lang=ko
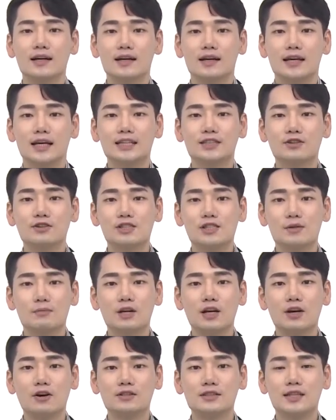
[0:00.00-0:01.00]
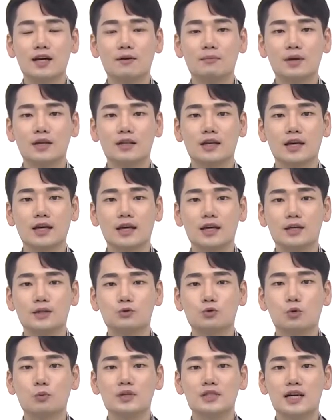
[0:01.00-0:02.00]
2021년 상반기
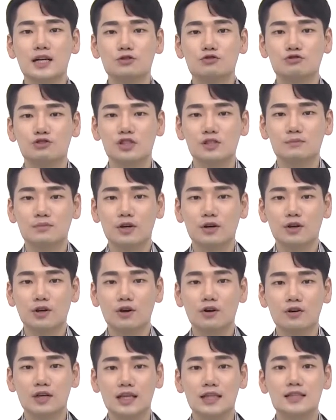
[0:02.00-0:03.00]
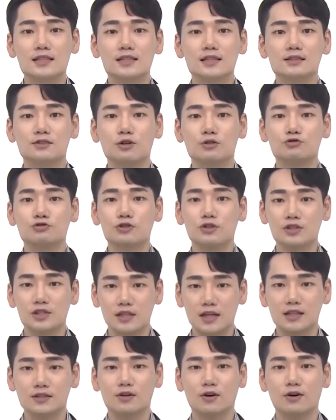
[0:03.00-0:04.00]
소비자 중심 경영 인증서
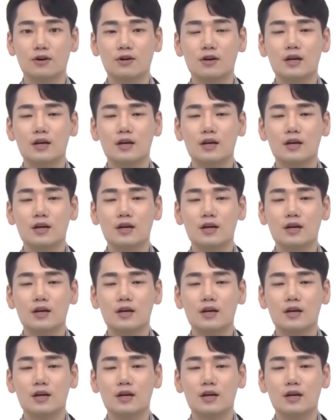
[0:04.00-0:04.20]
수여식에서